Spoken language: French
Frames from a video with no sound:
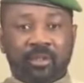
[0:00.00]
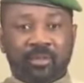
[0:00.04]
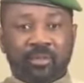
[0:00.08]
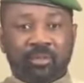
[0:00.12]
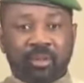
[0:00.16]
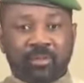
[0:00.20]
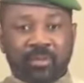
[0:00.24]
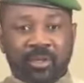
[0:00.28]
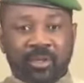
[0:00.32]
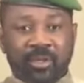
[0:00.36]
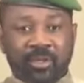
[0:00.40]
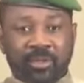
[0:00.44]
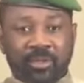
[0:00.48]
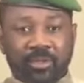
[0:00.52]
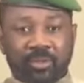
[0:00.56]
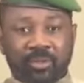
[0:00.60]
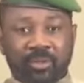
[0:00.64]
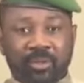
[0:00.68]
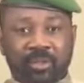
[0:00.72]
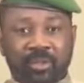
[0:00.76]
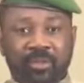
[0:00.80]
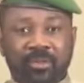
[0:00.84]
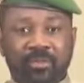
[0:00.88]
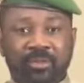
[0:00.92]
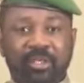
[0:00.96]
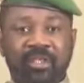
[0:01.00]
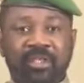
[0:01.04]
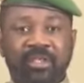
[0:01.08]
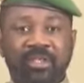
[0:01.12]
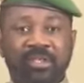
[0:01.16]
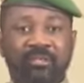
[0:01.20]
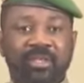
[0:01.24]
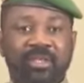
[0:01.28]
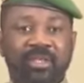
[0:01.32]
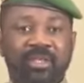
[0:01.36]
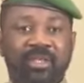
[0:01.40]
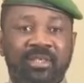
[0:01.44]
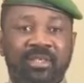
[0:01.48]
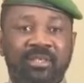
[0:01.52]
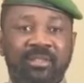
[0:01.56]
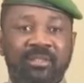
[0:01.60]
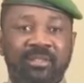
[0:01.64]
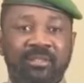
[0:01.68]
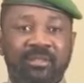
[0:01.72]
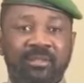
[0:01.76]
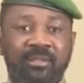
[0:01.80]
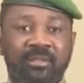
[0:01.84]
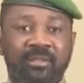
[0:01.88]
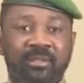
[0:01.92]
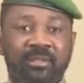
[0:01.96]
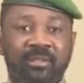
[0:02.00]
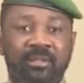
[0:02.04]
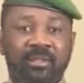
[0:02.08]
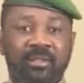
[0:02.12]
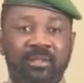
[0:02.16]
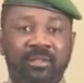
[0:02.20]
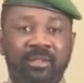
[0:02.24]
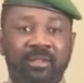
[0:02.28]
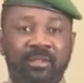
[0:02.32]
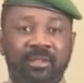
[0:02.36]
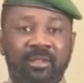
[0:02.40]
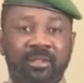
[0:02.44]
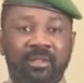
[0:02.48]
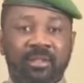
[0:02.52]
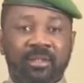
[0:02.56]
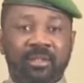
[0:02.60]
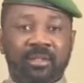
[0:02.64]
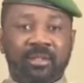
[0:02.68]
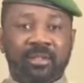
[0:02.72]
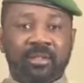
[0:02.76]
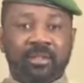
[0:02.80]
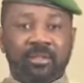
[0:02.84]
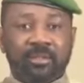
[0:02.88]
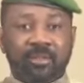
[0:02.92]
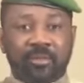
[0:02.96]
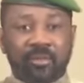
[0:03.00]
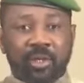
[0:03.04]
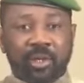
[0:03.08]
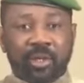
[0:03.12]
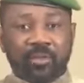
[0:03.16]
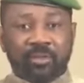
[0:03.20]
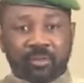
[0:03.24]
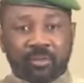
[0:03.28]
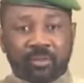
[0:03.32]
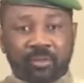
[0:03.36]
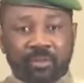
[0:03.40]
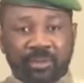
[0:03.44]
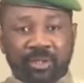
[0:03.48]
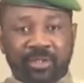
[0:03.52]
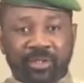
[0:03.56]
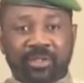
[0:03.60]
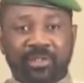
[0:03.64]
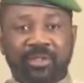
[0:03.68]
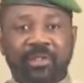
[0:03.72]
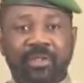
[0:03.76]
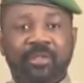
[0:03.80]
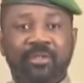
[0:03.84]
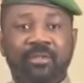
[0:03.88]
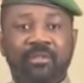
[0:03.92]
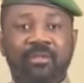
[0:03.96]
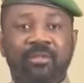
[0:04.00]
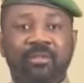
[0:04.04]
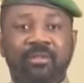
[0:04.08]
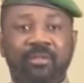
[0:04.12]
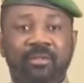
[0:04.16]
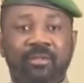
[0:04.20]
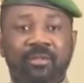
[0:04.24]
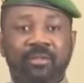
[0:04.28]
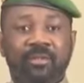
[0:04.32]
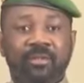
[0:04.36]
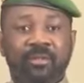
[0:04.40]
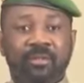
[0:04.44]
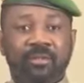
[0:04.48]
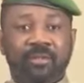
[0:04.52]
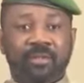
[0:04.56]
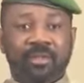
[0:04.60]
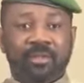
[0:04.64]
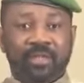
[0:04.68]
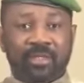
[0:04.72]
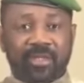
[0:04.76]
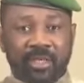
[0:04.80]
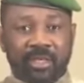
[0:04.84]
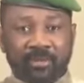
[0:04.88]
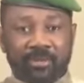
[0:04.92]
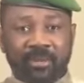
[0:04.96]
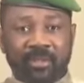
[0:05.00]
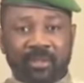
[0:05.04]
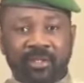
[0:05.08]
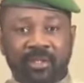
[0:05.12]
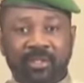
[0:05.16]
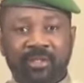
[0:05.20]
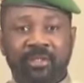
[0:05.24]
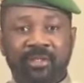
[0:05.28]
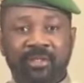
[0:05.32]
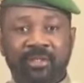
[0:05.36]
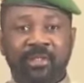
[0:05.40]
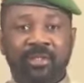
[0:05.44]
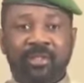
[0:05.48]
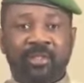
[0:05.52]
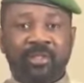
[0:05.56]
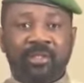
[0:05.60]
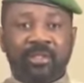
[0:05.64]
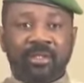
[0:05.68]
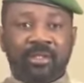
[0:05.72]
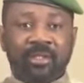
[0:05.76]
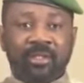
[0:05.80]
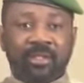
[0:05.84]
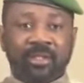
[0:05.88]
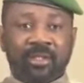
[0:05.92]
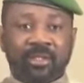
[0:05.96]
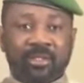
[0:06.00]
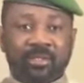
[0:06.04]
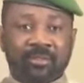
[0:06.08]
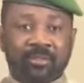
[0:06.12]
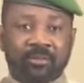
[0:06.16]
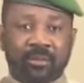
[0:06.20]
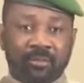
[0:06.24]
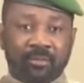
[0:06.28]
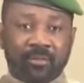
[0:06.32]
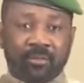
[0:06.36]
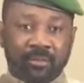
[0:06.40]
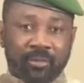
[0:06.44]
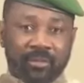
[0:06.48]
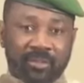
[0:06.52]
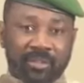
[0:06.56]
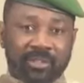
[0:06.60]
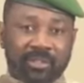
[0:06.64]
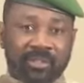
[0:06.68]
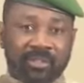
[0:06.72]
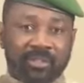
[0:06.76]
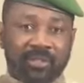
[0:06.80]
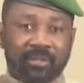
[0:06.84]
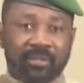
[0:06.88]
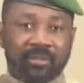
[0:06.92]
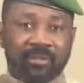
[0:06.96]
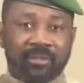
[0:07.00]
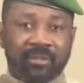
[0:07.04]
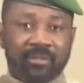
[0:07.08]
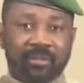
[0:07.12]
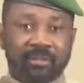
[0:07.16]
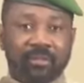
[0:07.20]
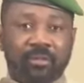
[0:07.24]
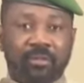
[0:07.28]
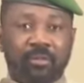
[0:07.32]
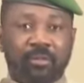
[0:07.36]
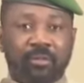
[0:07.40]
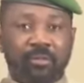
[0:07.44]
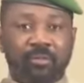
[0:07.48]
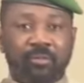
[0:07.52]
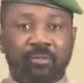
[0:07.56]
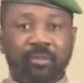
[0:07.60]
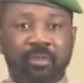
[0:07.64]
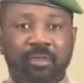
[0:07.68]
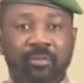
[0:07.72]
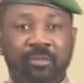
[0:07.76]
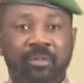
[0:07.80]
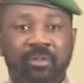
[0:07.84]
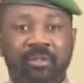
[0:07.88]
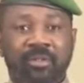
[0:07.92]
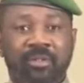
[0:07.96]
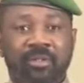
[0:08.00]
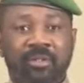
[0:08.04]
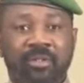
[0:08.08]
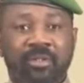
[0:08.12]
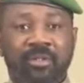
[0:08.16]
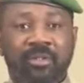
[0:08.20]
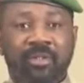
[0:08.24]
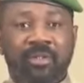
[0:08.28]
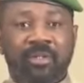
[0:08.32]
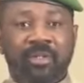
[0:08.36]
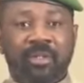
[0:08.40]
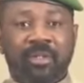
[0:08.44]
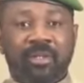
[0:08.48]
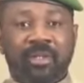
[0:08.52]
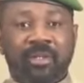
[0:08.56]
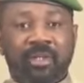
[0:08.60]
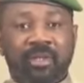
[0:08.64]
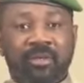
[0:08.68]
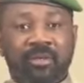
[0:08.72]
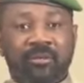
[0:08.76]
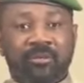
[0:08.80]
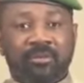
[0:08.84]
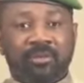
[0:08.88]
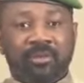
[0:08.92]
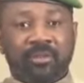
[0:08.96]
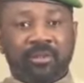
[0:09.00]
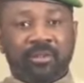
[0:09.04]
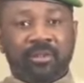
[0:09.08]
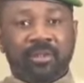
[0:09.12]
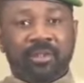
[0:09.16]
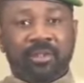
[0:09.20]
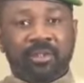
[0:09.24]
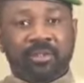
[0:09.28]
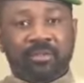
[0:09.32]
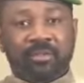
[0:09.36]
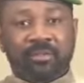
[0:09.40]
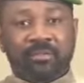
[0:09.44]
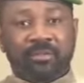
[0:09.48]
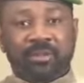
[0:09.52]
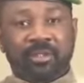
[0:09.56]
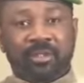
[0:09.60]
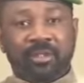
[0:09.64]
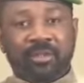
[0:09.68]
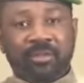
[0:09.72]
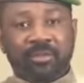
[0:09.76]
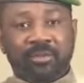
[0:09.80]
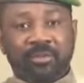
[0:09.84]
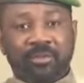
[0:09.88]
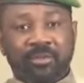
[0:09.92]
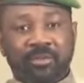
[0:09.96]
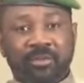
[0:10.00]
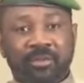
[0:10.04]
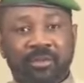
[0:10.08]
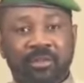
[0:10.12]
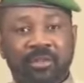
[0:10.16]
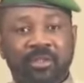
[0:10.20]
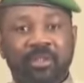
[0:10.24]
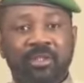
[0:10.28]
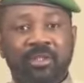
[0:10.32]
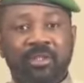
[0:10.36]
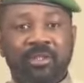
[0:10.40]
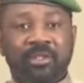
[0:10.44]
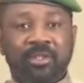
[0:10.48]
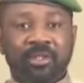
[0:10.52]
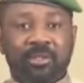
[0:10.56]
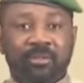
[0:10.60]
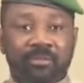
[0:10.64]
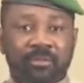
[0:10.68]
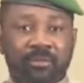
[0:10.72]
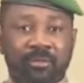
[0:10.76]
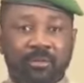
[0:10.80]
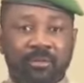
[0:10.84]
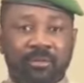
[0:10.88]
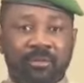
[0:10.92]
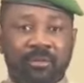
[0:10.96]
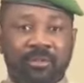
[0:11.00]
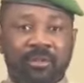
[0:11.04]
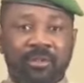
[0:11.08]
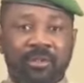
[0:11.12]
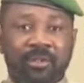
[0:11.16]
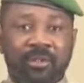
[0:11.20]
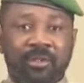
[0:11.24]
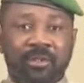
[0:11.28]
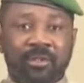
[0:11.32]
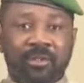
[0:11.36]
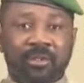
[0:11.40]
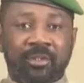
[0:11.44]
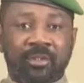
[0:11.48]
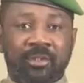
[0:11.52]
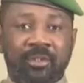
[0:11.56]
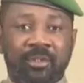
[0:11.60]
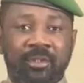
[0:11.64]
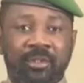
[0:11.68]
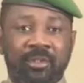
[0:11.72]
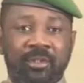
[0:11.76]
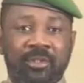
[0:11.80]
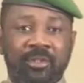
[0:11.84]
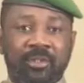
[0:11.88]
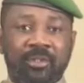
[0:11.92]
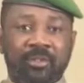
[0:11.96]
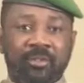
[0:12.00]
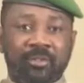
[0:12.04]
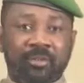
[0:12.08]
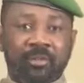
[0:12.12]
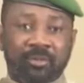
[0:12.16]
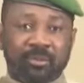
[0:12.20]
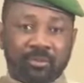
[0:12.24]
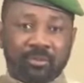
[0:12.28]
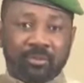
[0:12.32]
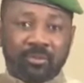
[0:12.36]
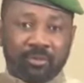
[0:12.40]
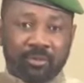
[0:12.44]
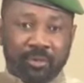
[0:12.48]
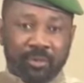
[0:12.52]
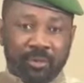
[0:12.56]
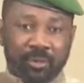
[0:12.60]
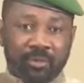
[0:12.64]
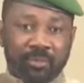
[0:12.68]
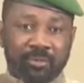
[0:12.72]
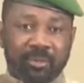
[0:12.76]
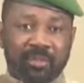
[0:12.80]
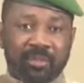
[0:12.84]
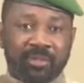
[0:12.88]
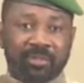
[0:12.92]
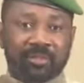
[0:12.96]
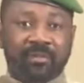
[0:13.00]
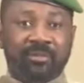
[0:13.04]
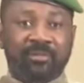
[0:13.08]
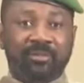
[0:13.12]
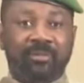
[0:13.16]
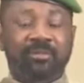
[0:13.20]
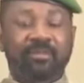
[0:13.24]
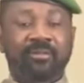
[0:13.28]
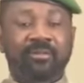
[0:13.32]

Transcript: la commémoration de notre indépendance est une occasion précieuse de se rappeler les efforts constants de notre peuple en vue de l'édification d'un État fort et d'une nation prospère.